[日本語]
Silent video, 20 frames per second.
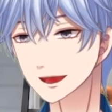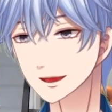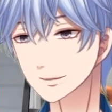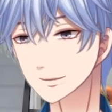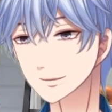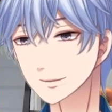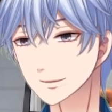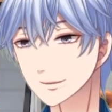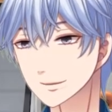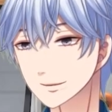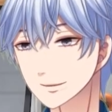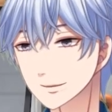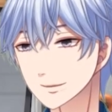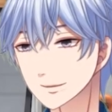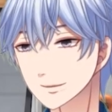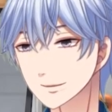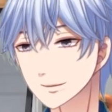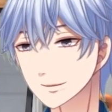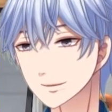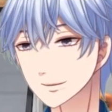
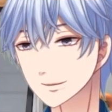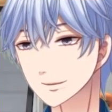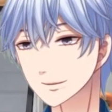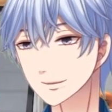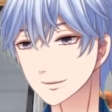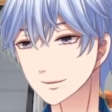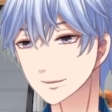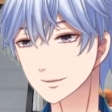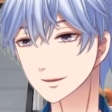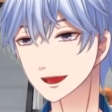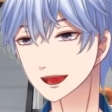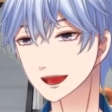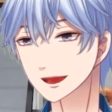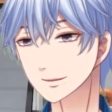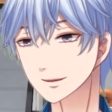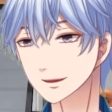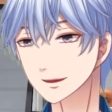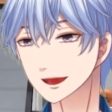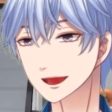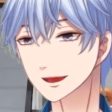もう、盛りだく
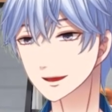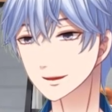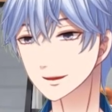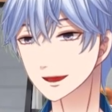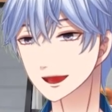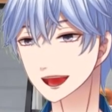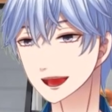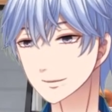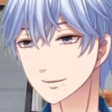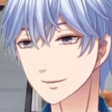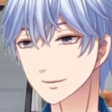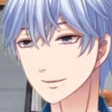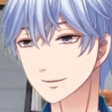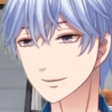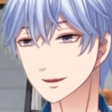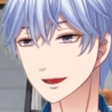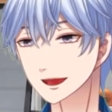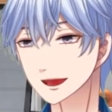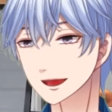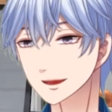さんっすね。
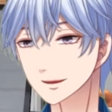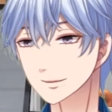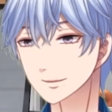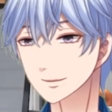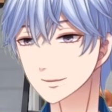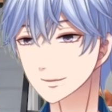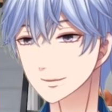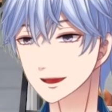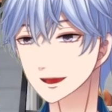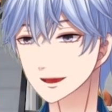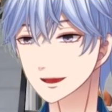これ、